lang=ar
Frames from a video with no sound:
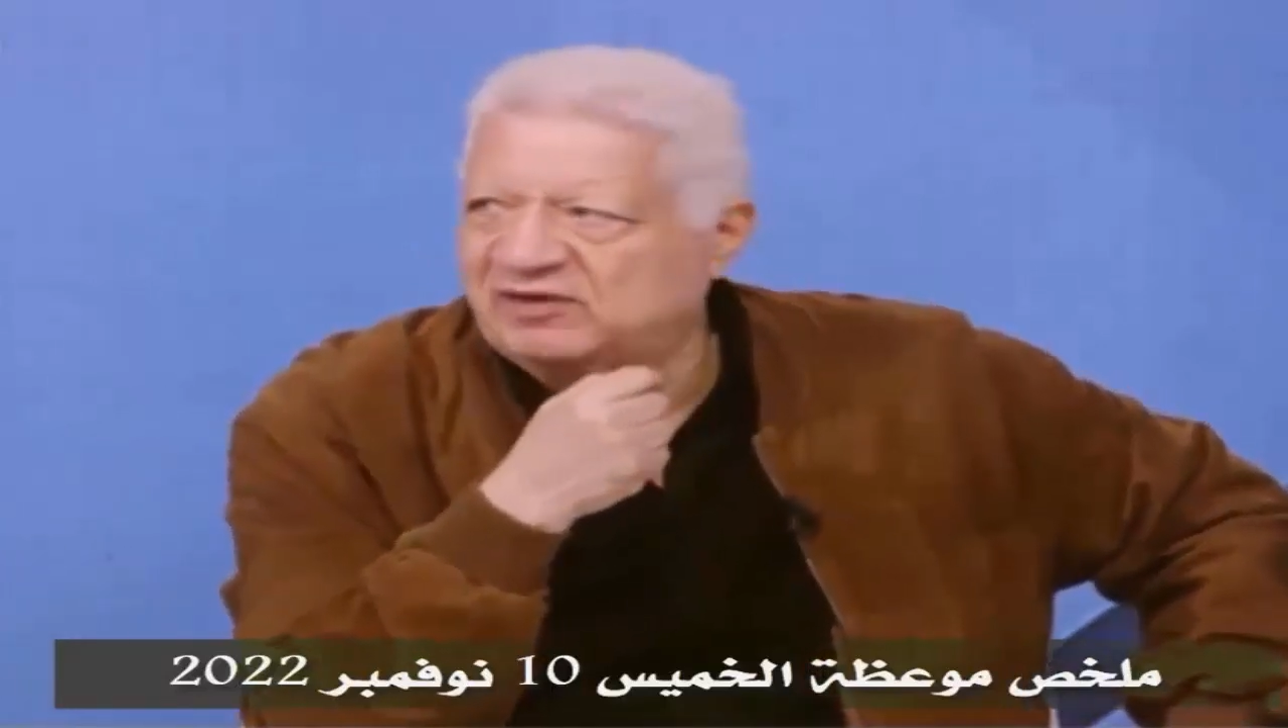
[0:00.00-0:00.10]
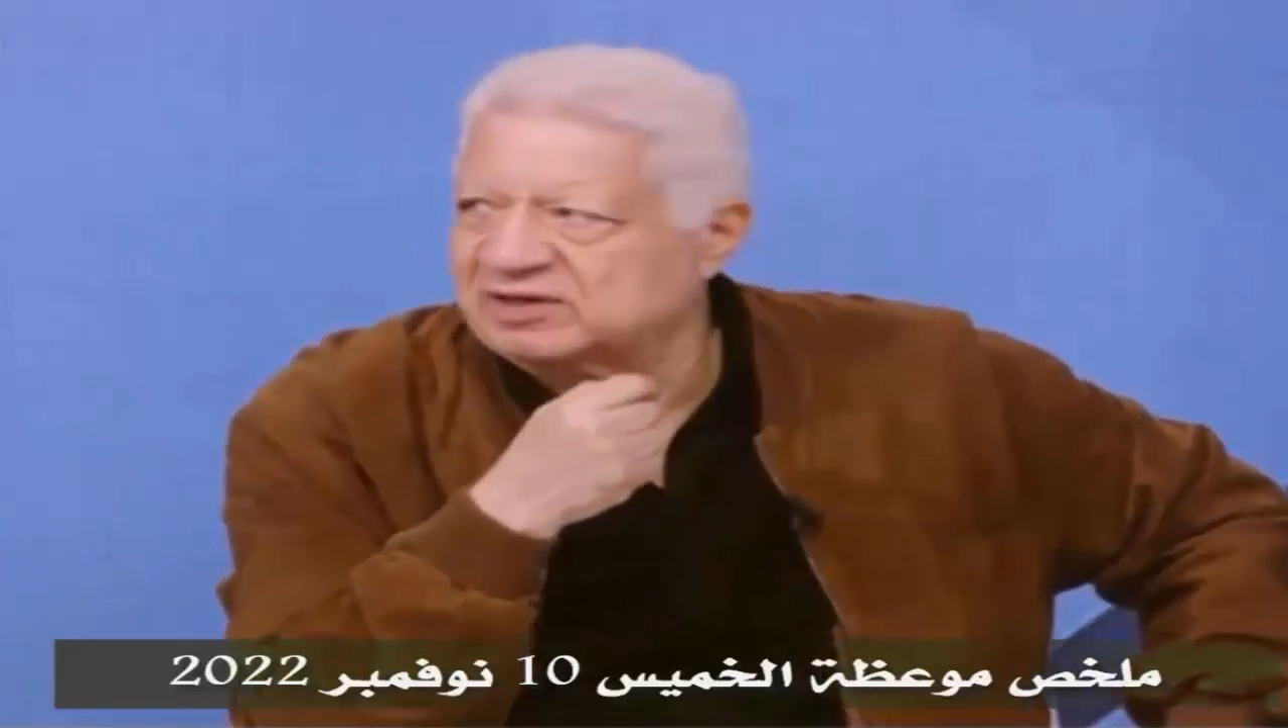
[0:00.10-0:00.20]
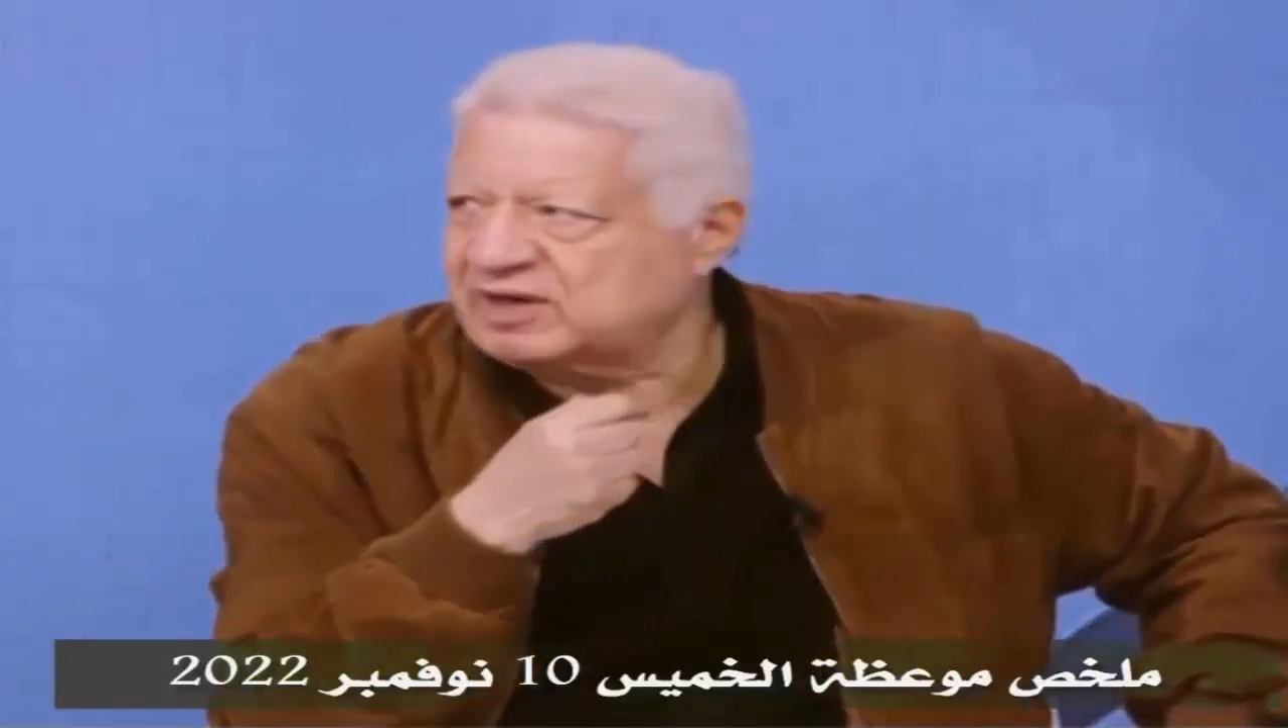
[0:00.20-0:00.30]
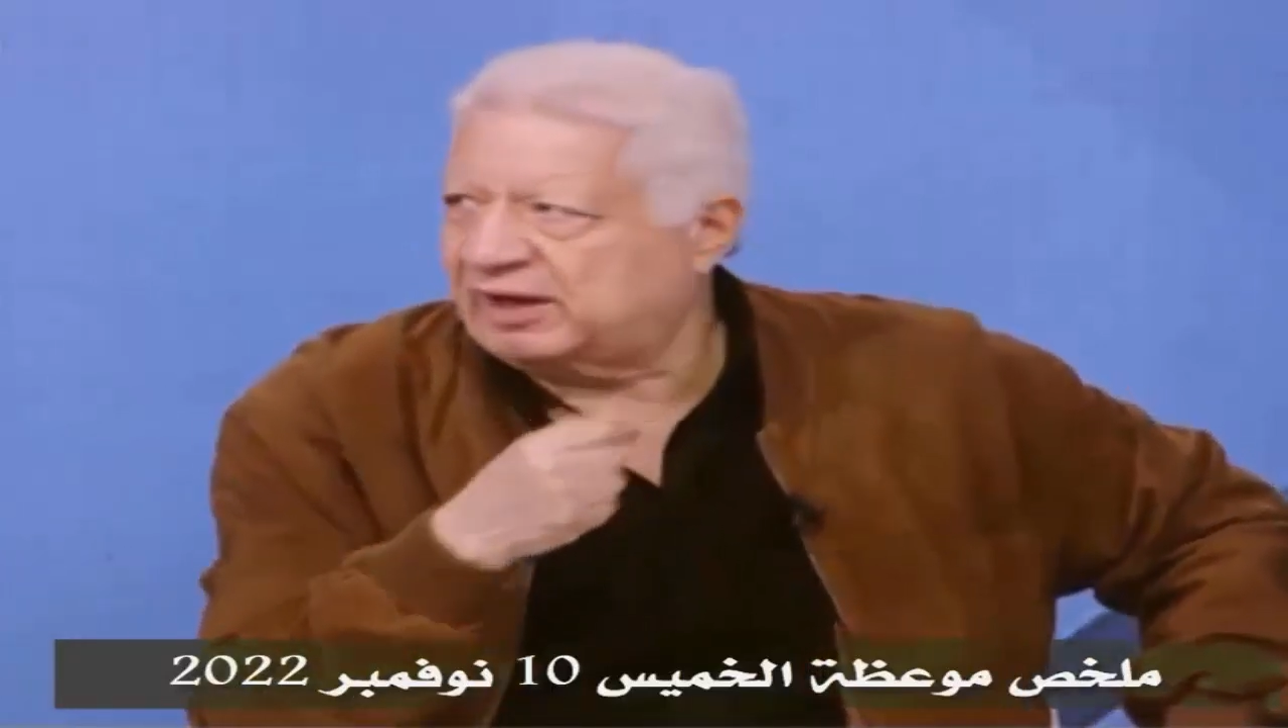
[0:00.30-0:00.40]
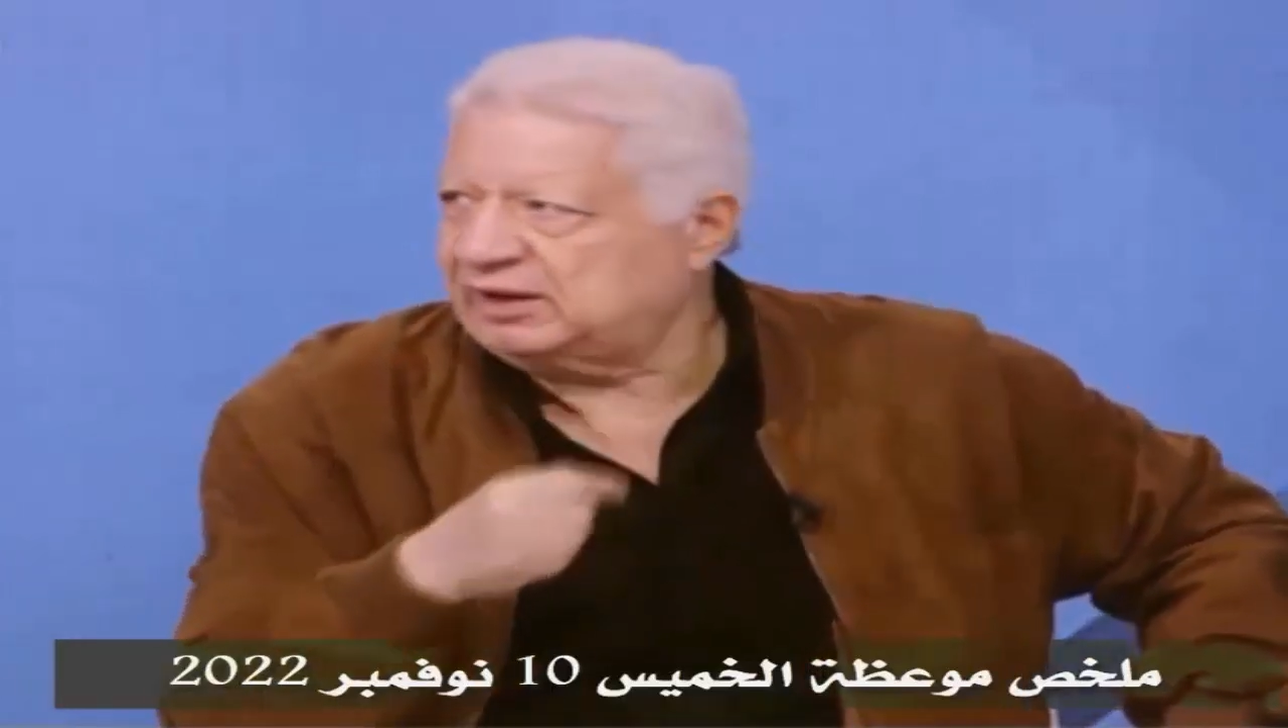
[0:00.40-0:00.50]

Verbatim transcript: سافله